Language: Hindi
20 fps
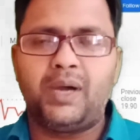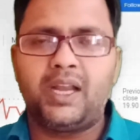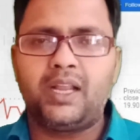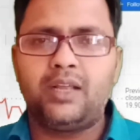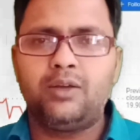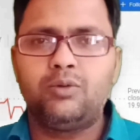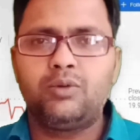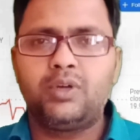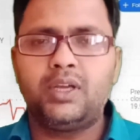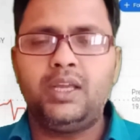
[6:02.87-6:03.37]
पा
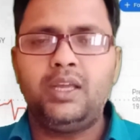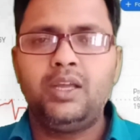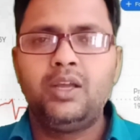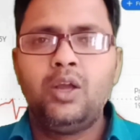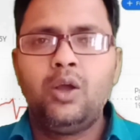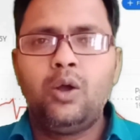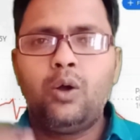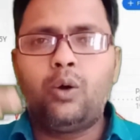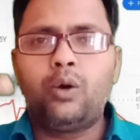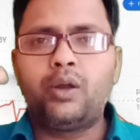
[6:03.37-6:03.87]
रहे होंगे
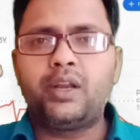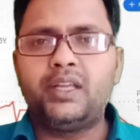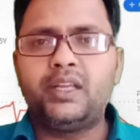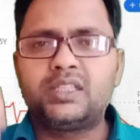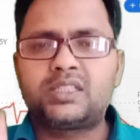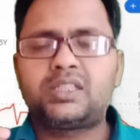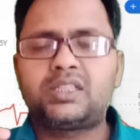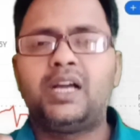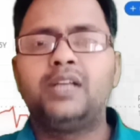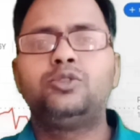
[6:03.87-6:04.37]
और
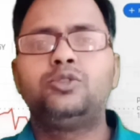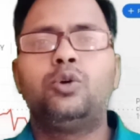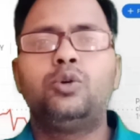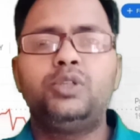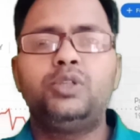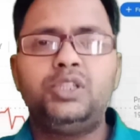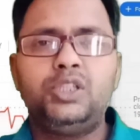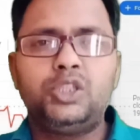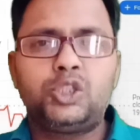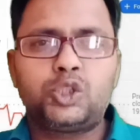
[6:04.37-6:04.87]
इसका जो
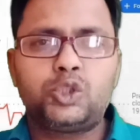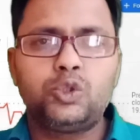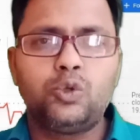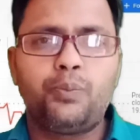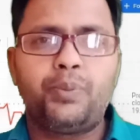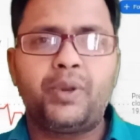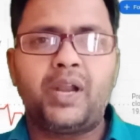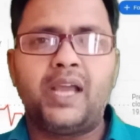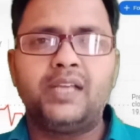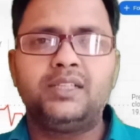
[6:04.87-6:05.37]
इश्यू
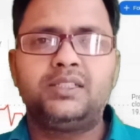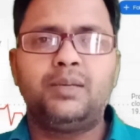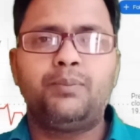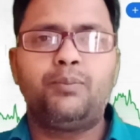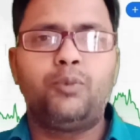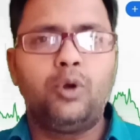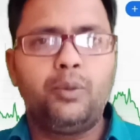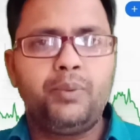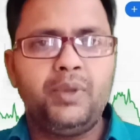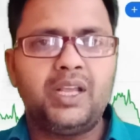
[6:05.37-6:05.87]
प्राइस है
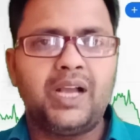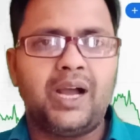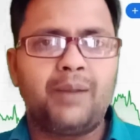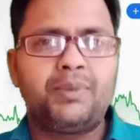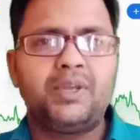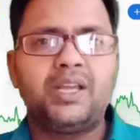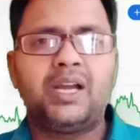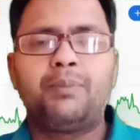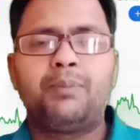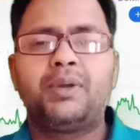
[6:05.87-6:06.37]
वो भी
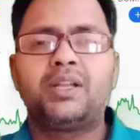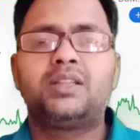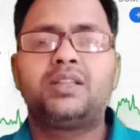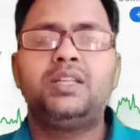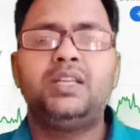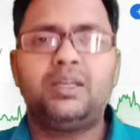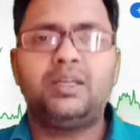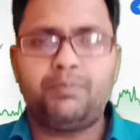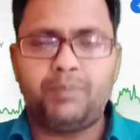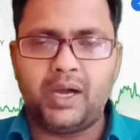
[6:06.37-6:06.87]
आप यहाँ पर
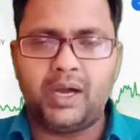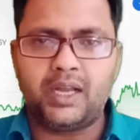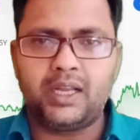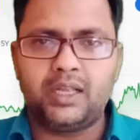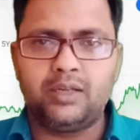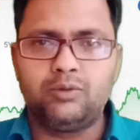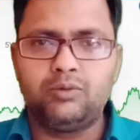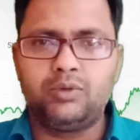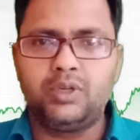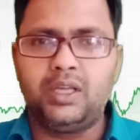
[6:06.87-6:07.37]
देख पा
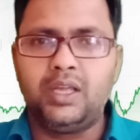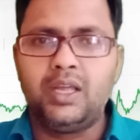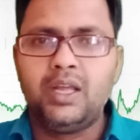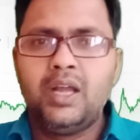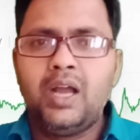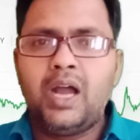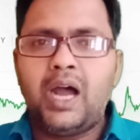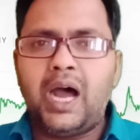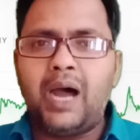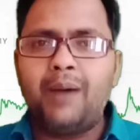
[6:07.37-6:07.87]
रहे होंगे
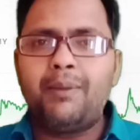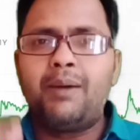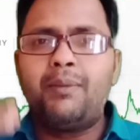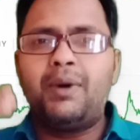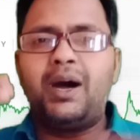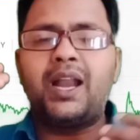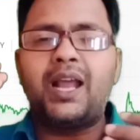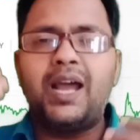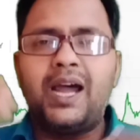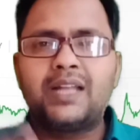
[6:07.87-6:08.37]
अब
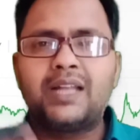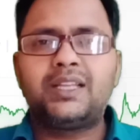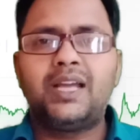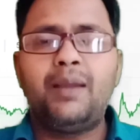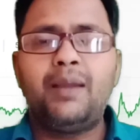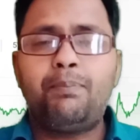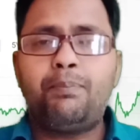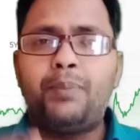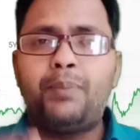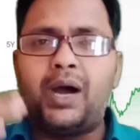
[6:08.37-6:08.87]
हमारा आता
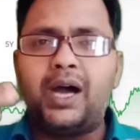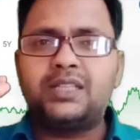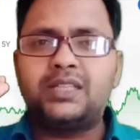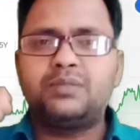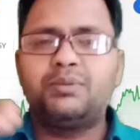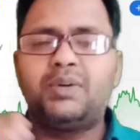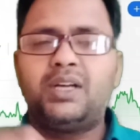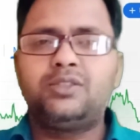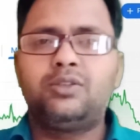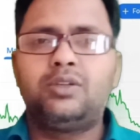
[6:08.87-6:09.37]
है
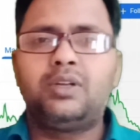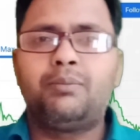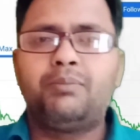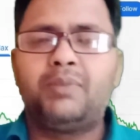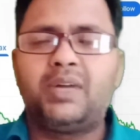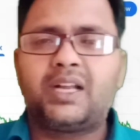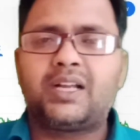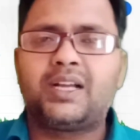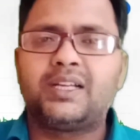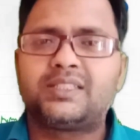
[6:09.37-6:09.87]
पांचवा जो
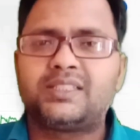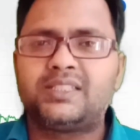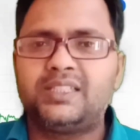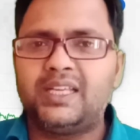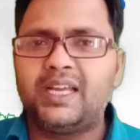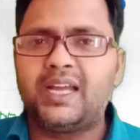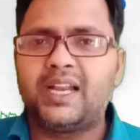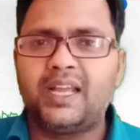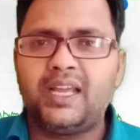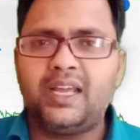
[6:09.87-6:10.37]
नंबर का
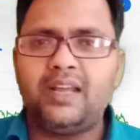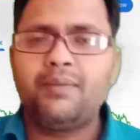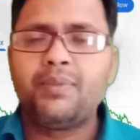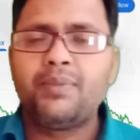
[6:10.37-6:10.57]
शेयर है